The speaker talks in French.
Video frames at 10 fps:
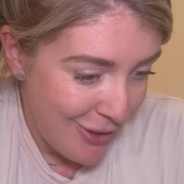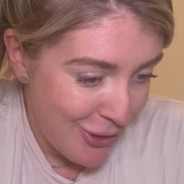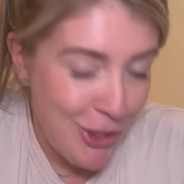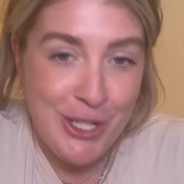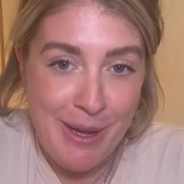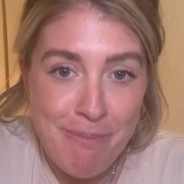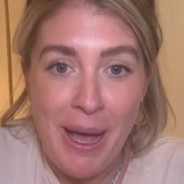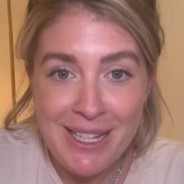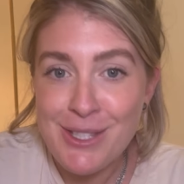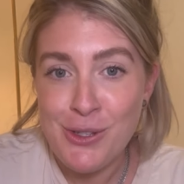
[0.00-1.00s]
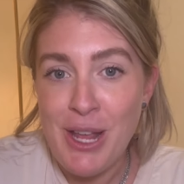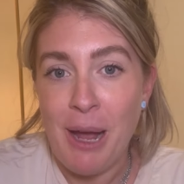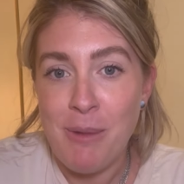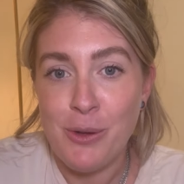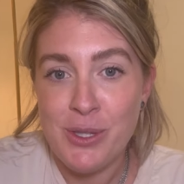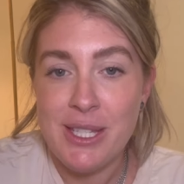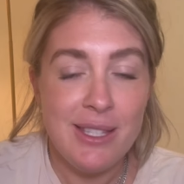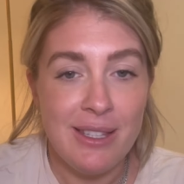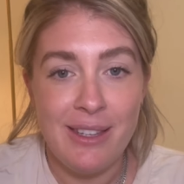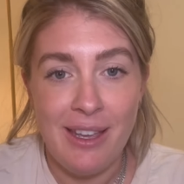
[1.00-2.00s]
que j'aime particulièrement aussi,
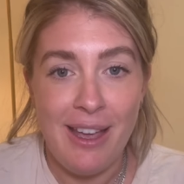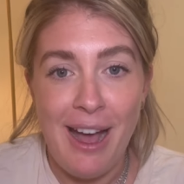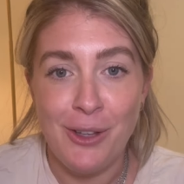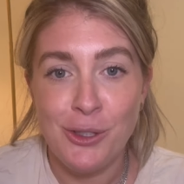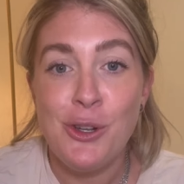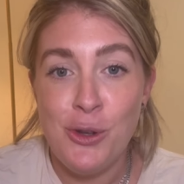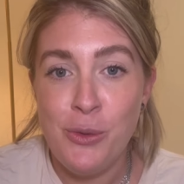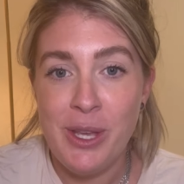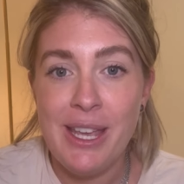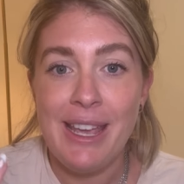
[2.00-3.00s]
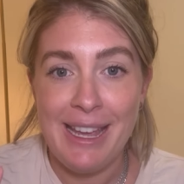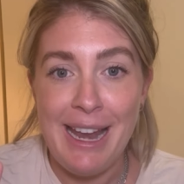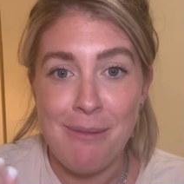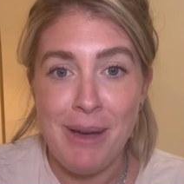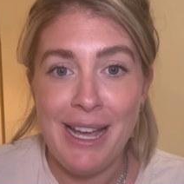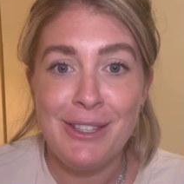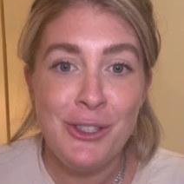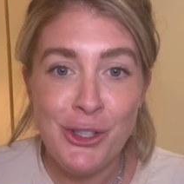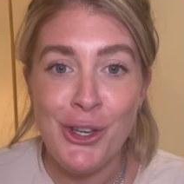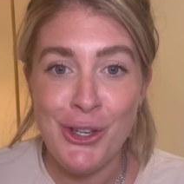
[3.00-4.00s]
c'était entre lui et la bague
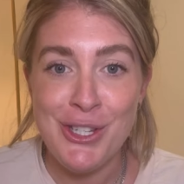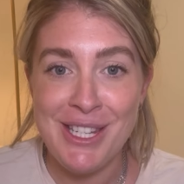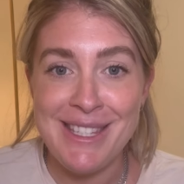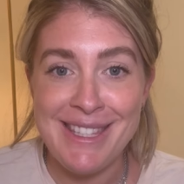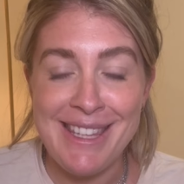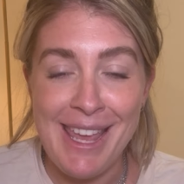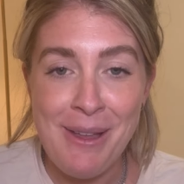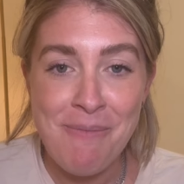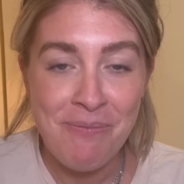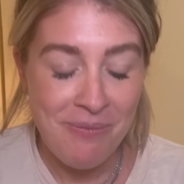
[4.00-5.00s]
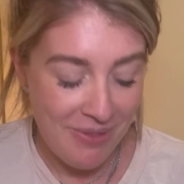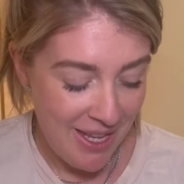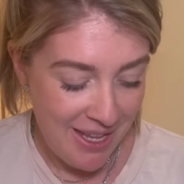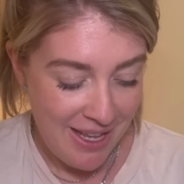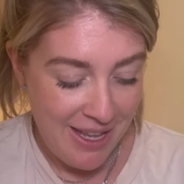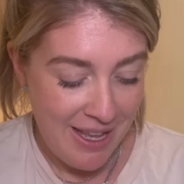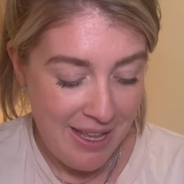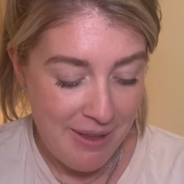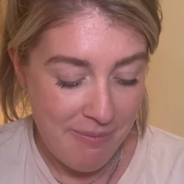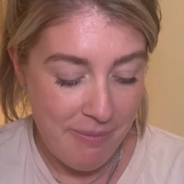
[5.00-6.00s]
que j'hésitais.
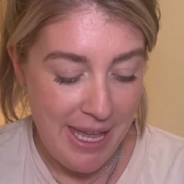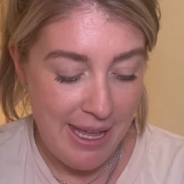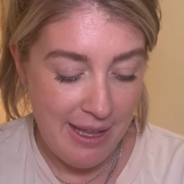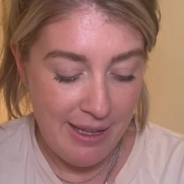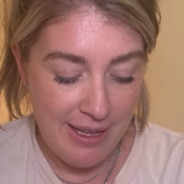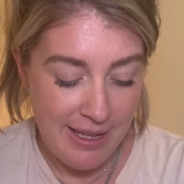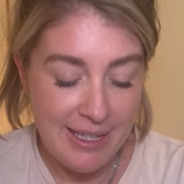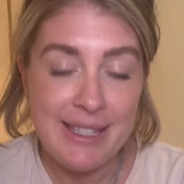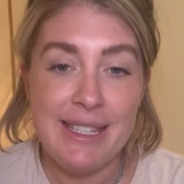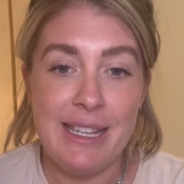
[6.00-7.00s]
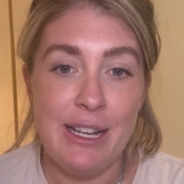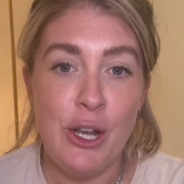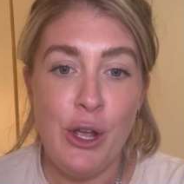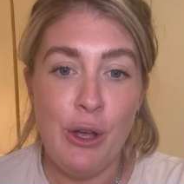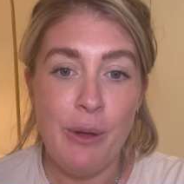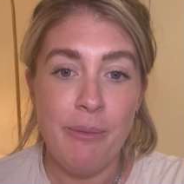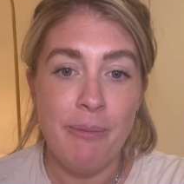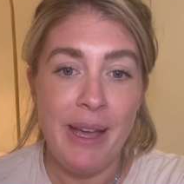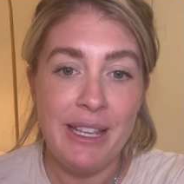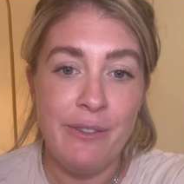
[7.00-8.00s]
Mais c'est le
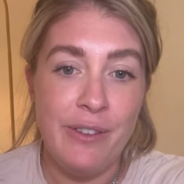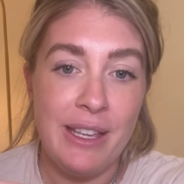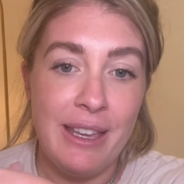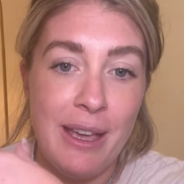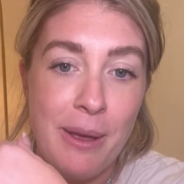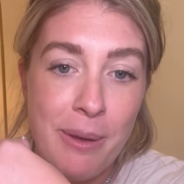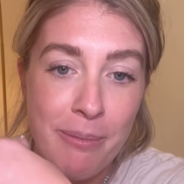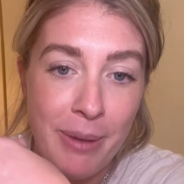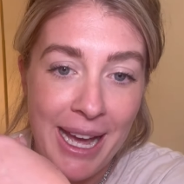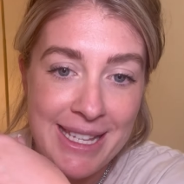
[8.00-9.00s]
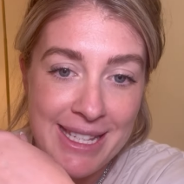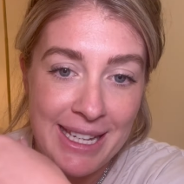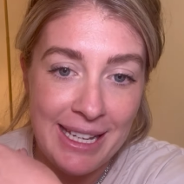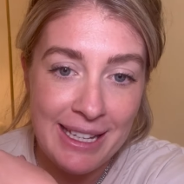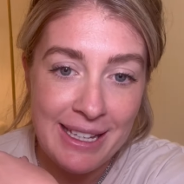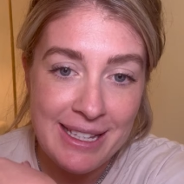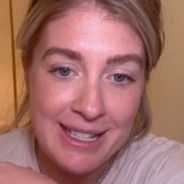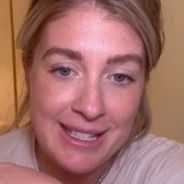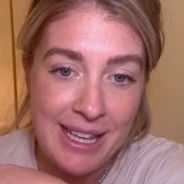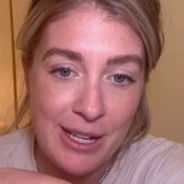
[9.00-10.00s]
magnifique bracelet
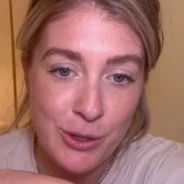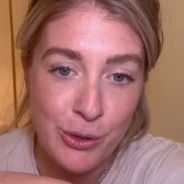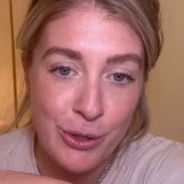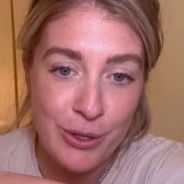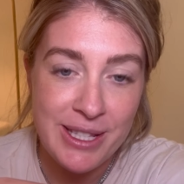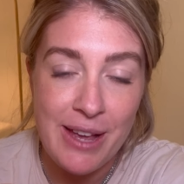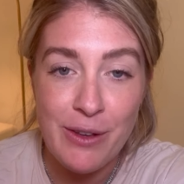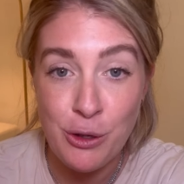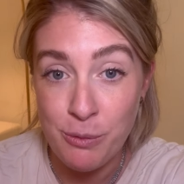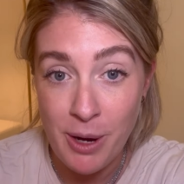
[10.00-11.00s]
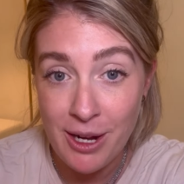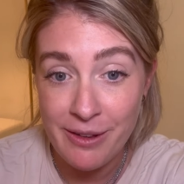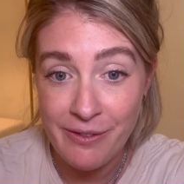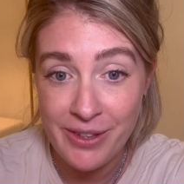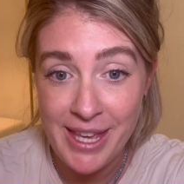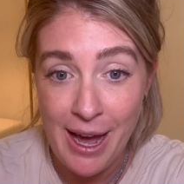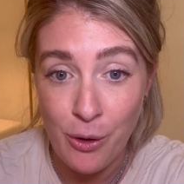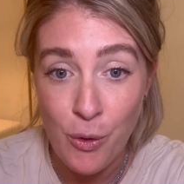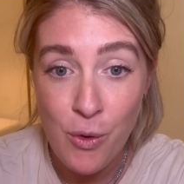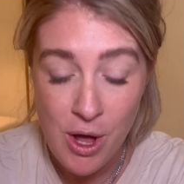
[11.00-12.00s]
signature. C'est avec une maille
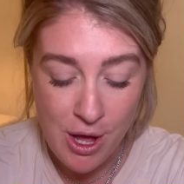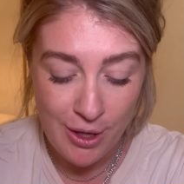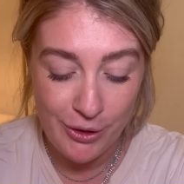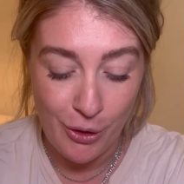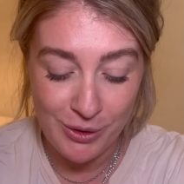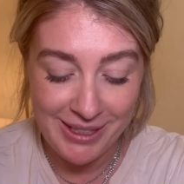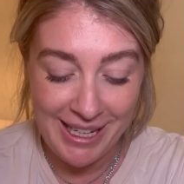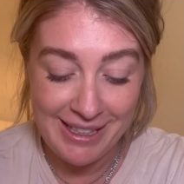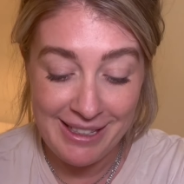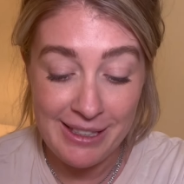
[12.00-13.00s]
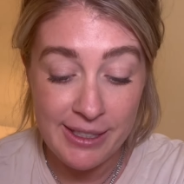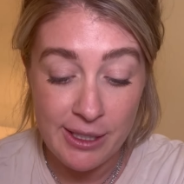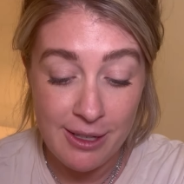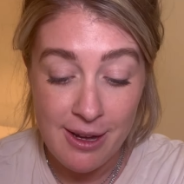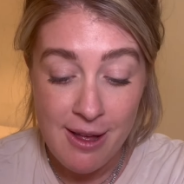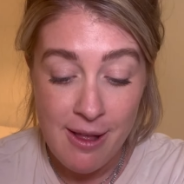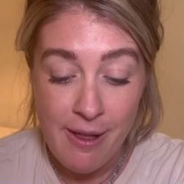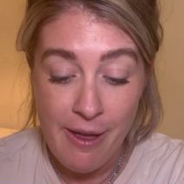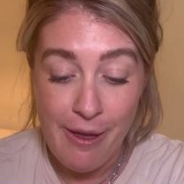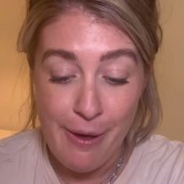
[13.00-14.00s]
Figaro, donc très délicat.
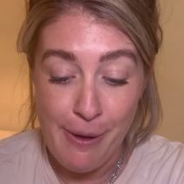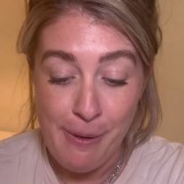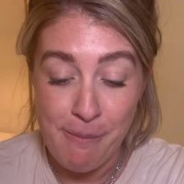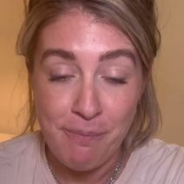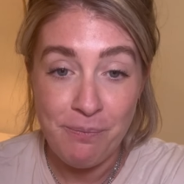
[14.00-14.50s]
Euh,